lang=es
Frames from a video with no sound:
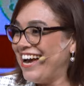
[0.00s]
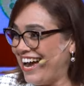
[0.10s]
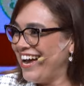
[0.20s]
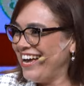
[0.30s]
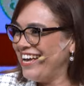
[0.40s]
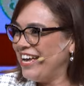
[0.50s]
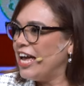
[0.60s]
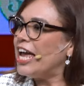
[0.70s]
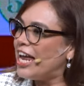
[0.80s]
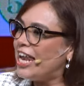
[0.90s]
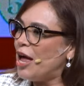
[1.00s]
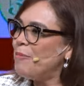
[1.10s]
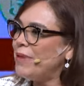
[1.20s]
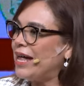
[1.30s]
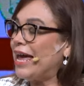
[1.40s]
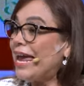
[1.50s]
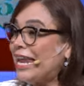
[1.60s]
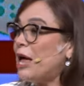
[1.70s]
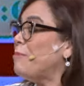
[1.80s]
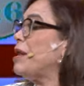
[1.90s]
¿Ah? El hambre, el
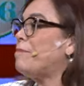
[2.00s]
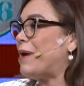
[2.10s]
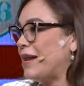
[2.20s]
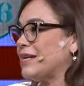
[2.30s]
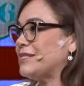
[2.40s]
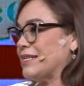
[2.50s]
hambre parece